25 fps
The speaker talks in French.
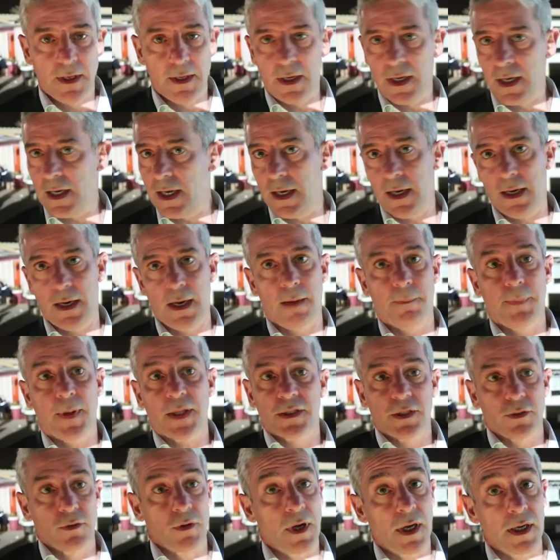Et à
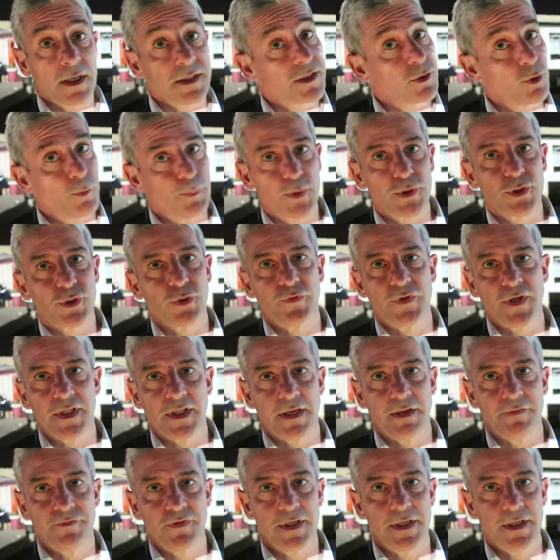partir de là, si on peut sauver
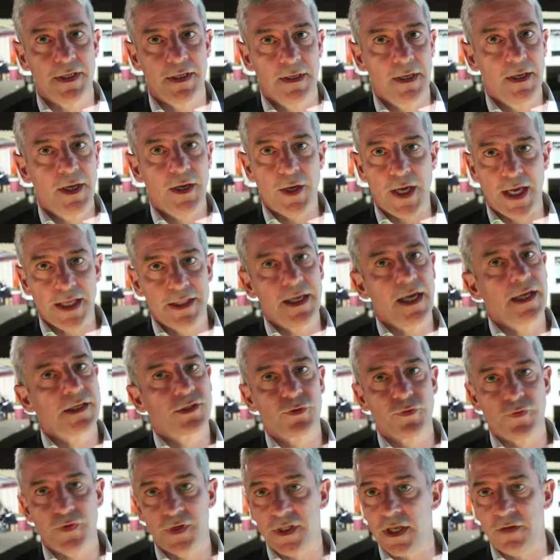des vies et aider à
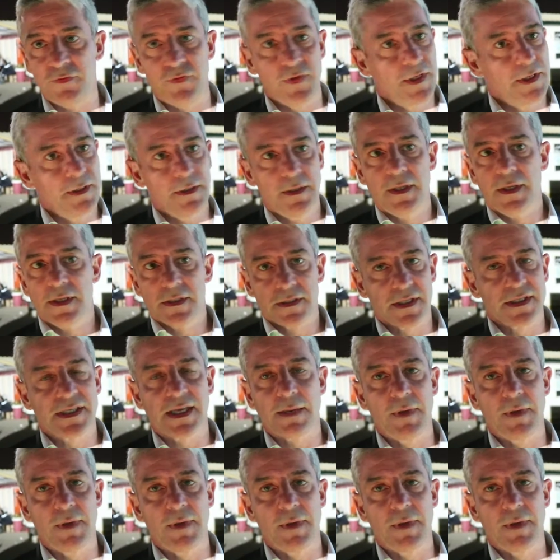sauver des vies, ce serait